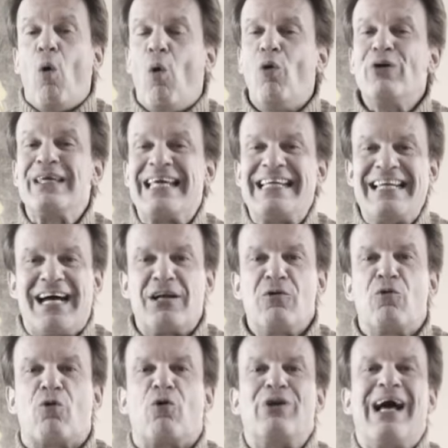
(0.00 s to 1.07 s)
o
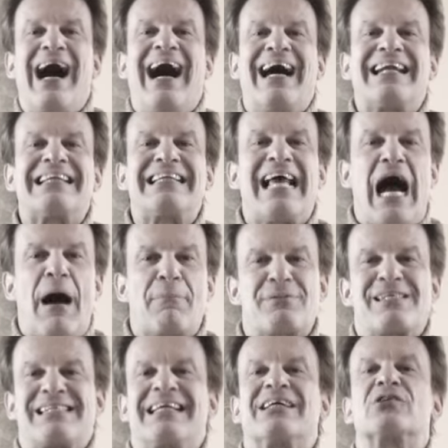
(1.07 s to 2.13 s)
llenarlo con arte
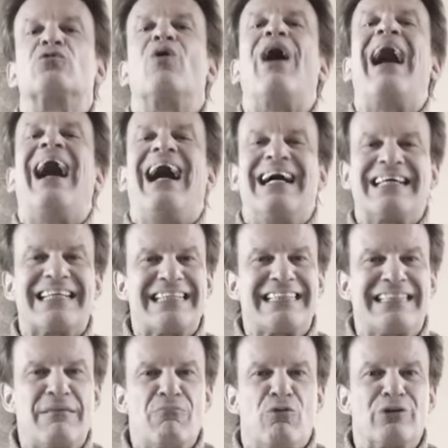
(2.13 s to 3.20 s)
abstracto,
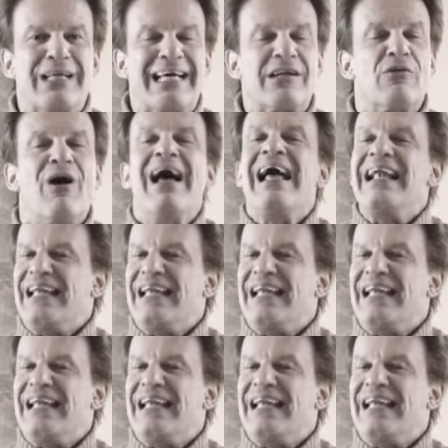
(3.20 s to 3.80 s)
arte moderno.